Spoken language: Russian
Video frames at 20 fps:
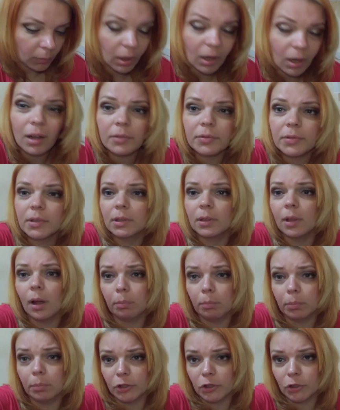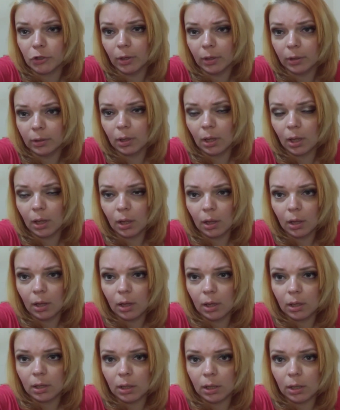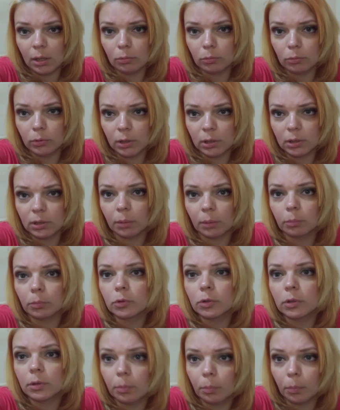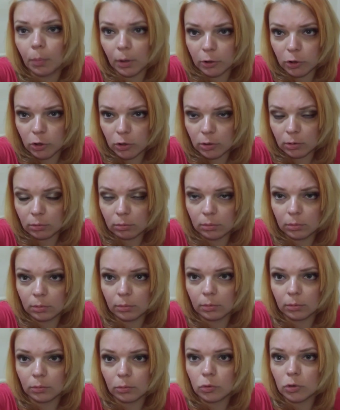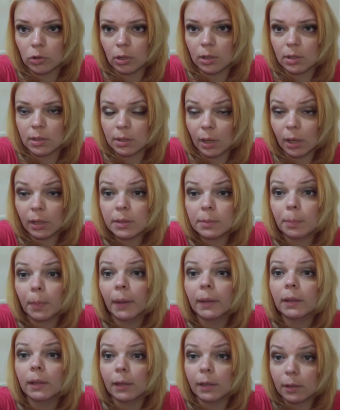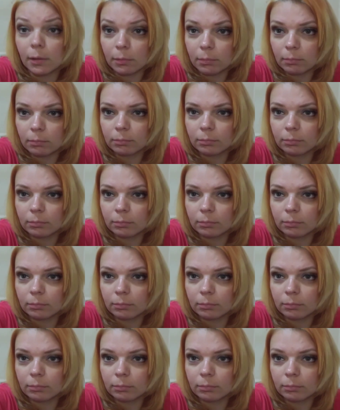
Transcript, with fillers: Как всегда обычно. И у них там будет матч. Нужно сдать 5 лир.